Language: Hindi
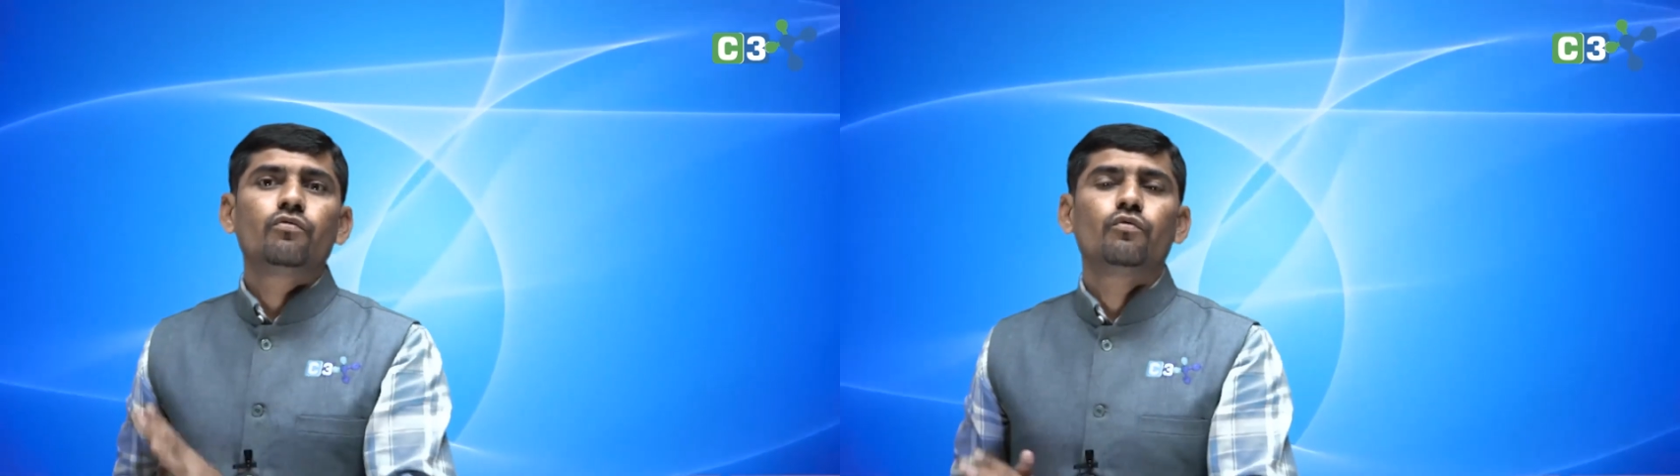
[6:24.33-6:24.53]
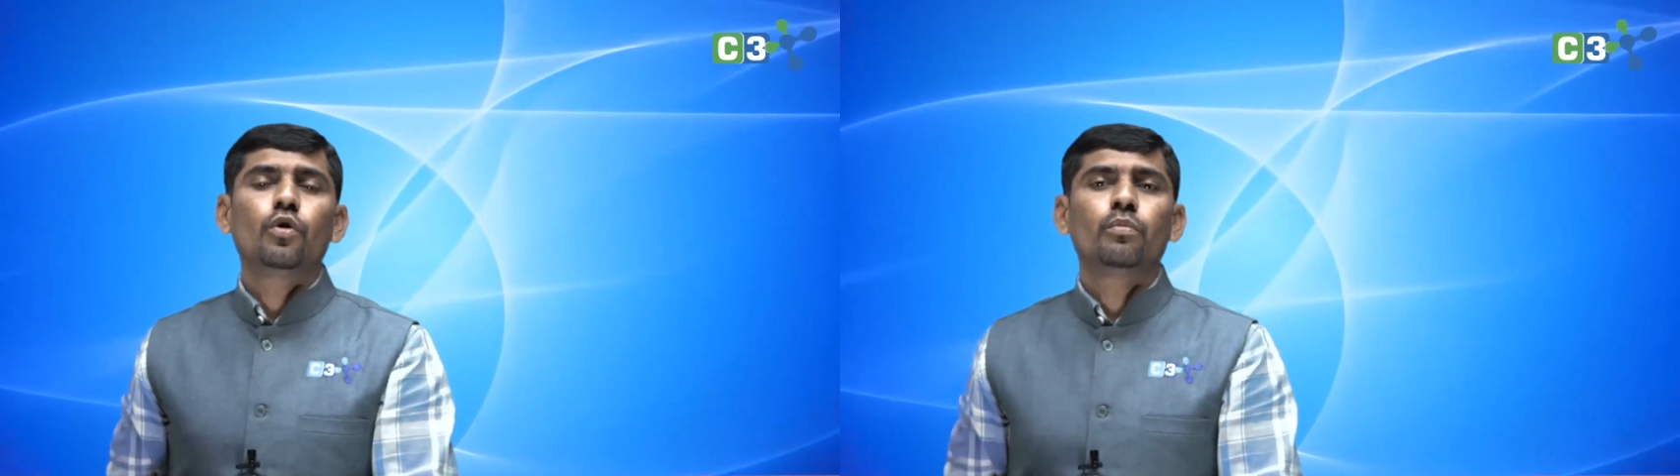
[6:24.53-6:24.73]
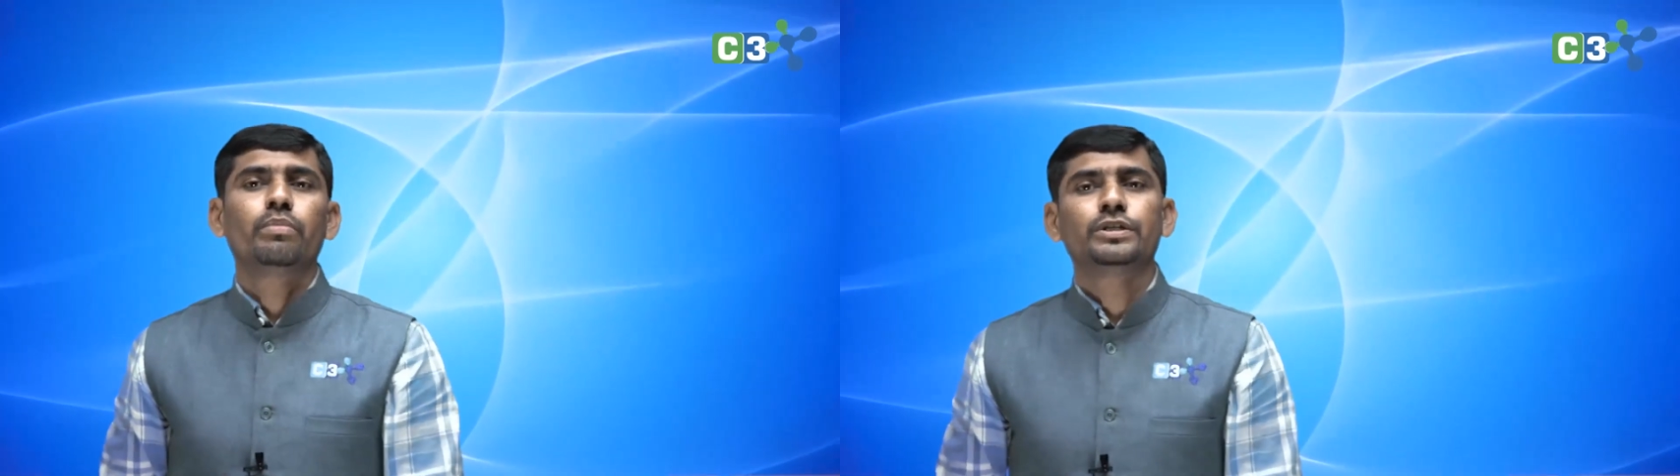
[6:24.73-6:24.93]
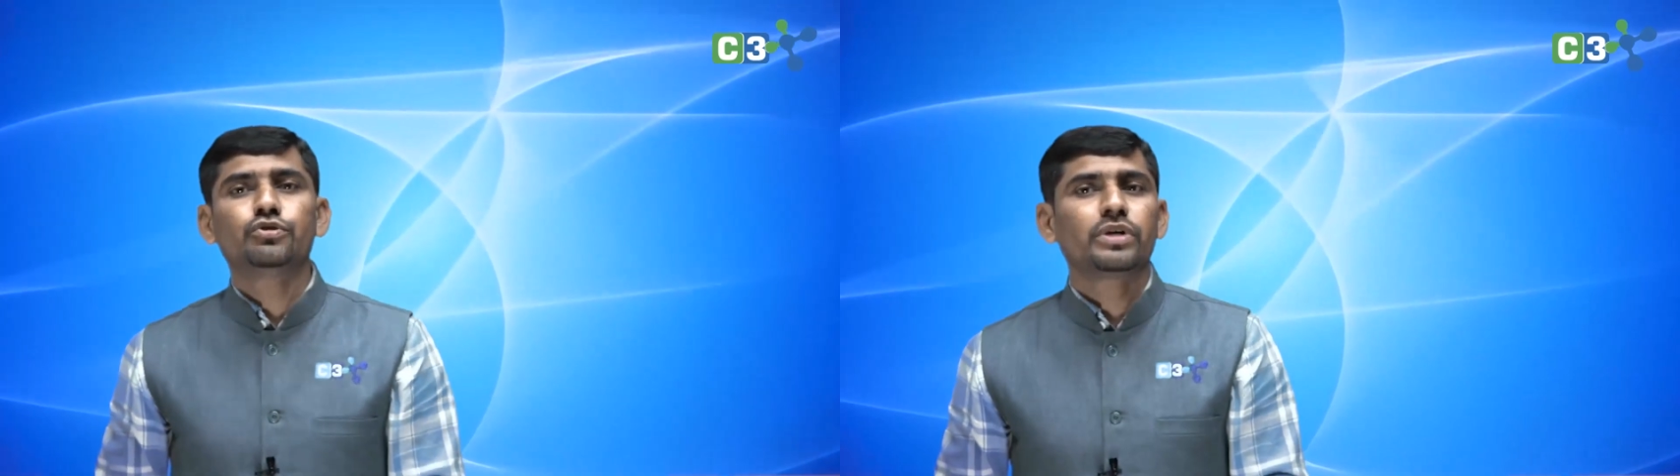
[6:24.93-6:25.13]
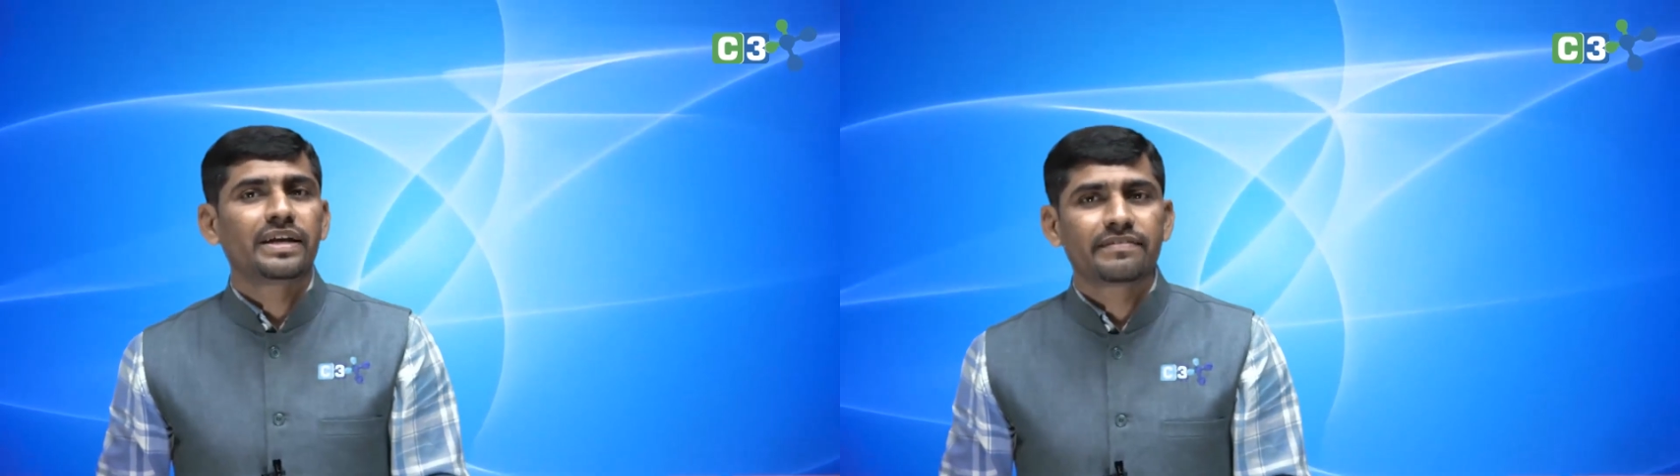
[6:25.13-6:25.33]
वो
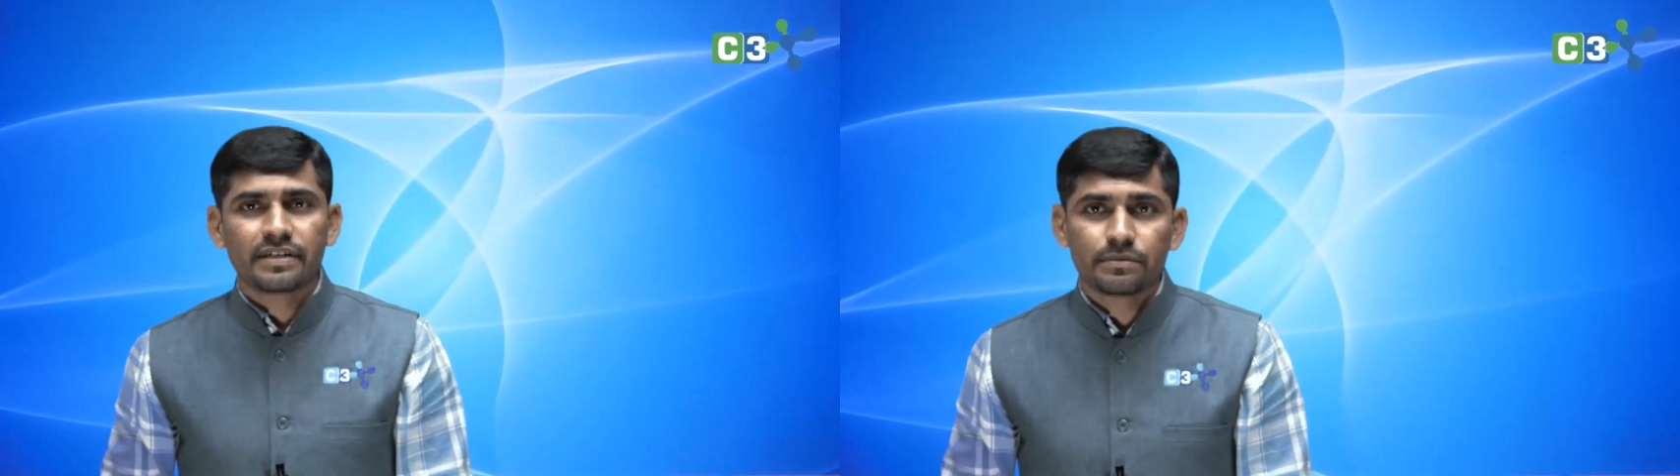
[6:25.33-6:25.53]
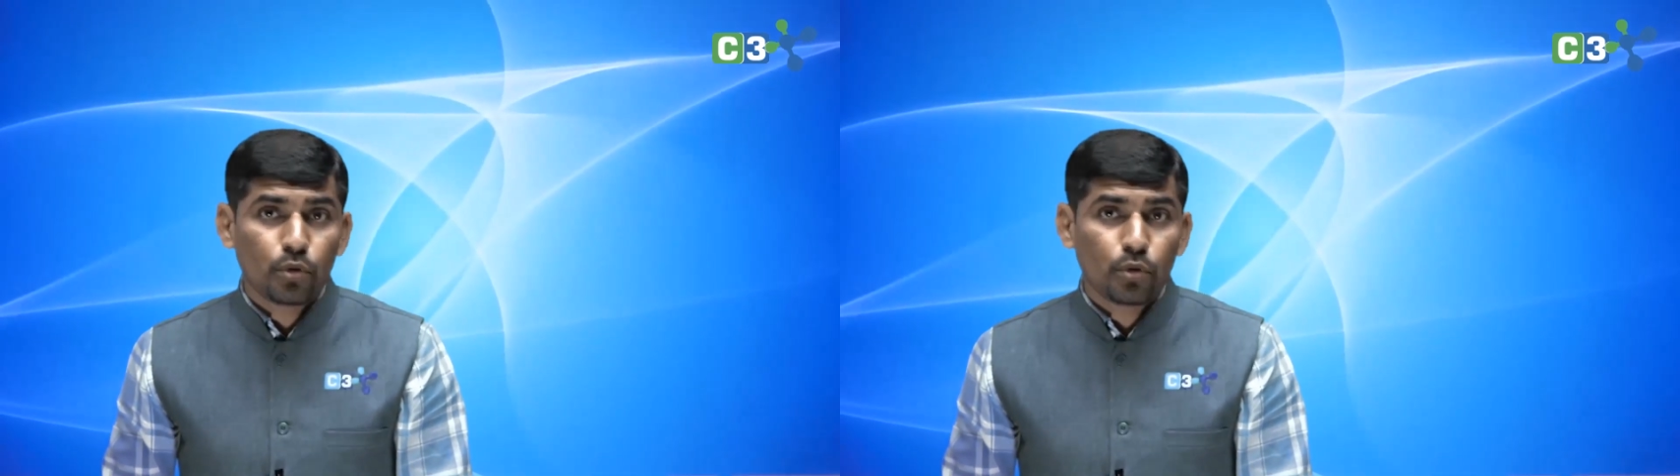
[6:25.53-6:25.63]
बच्चों के रिजल्ट्स